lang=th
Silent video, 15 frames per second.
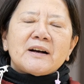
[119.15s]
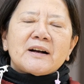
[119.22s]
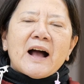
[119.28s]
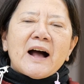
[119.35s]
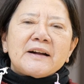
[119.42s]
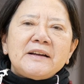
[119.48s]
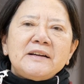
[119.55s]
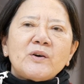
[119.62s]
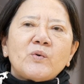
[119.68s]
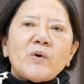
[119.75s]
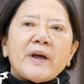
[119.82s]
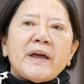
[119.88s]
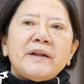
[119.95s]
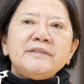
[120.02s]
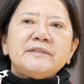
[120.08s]
ข้างนี้นึก
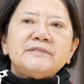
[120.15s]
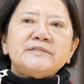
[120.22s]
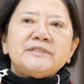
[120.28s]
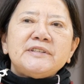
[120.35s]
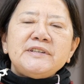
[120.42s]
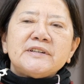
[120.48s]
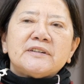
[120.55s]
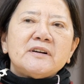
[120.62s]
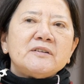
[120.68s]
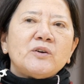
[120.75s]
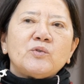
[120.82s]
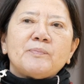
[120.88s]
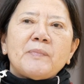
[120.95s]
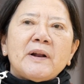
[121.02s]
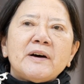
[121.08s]
ว่าเอ็นฉีกแล้วห
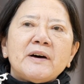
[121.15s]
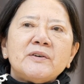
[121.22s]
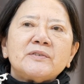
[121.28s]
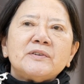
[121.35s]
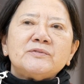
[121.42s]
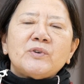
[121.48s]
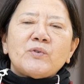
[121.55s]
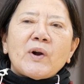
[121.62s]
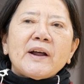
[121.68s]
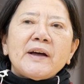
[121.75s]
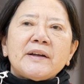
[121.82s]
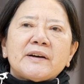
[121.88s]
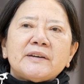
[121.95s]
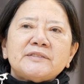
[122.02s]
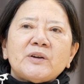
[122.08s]
ลุดไปแล้วทัวไหล่
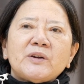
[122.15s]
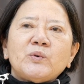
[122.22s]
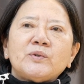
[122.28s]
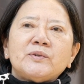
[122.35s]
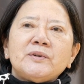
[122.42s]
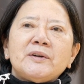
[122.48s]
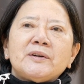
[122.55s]
ก็จะหลุด